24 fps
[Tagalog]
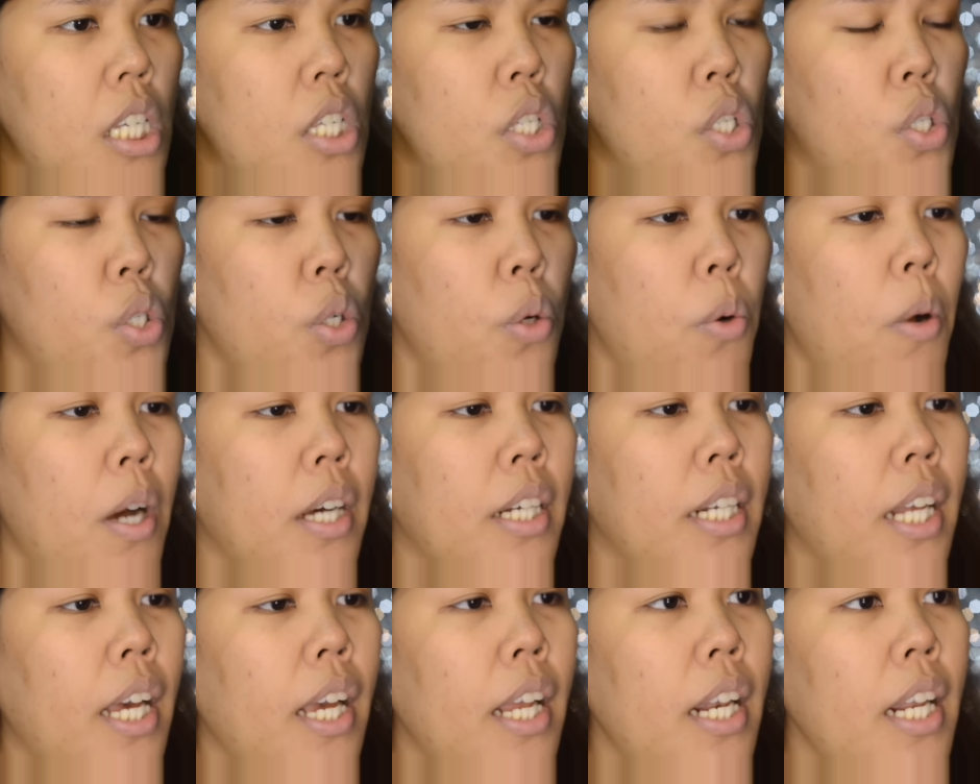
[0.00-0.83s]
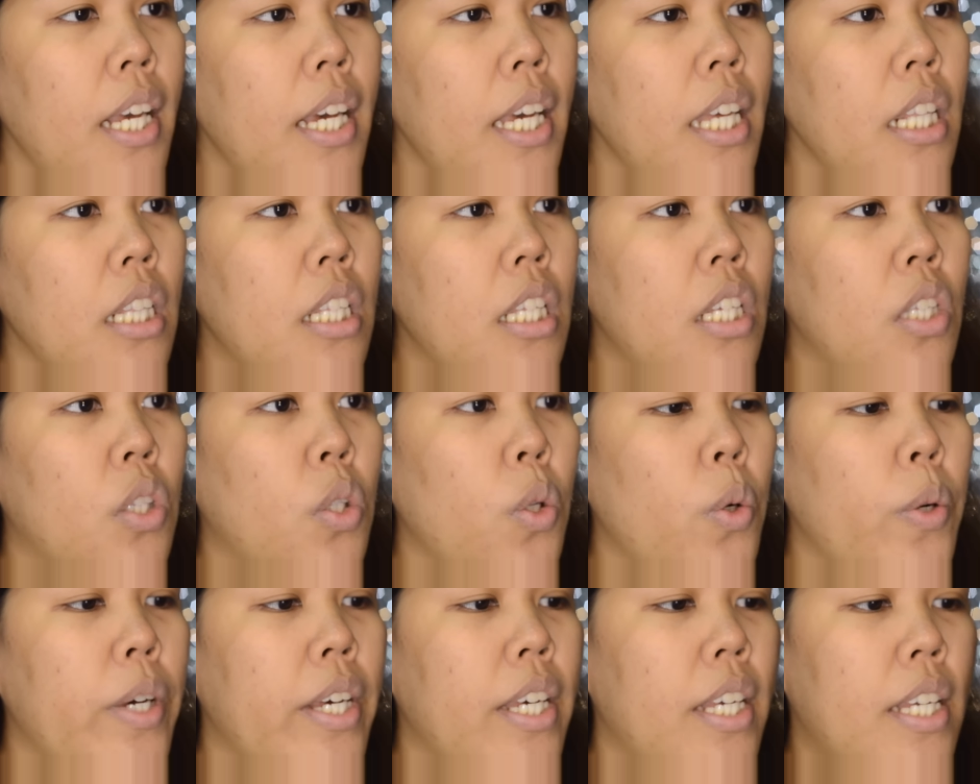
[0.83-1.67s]
So, ang nakalagay
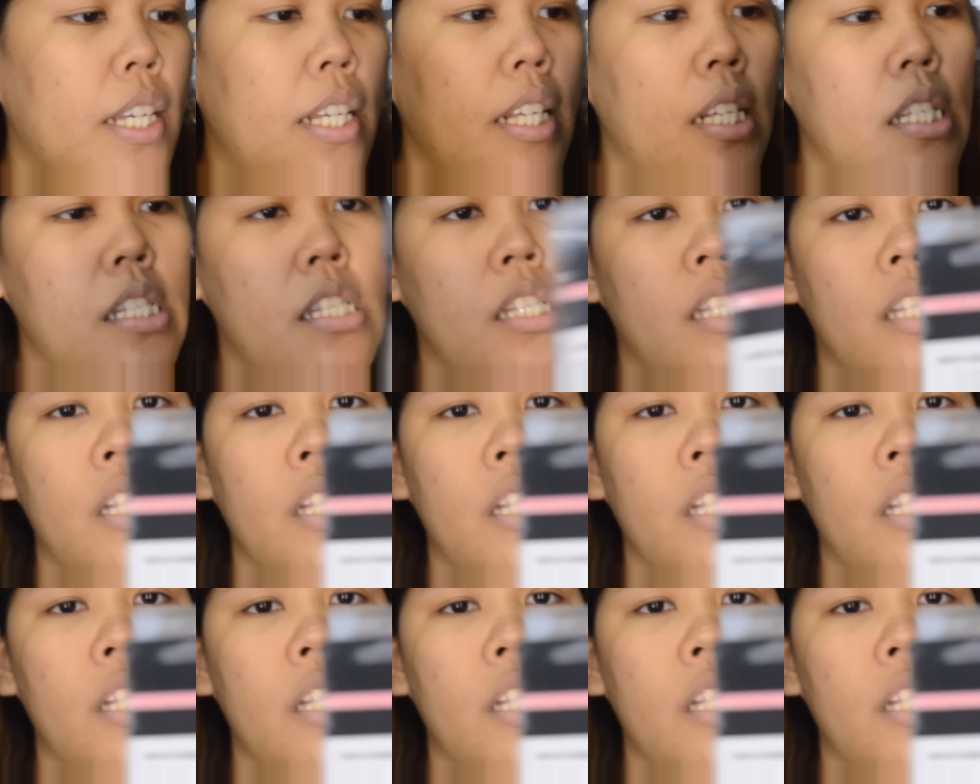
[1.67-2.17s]
dito is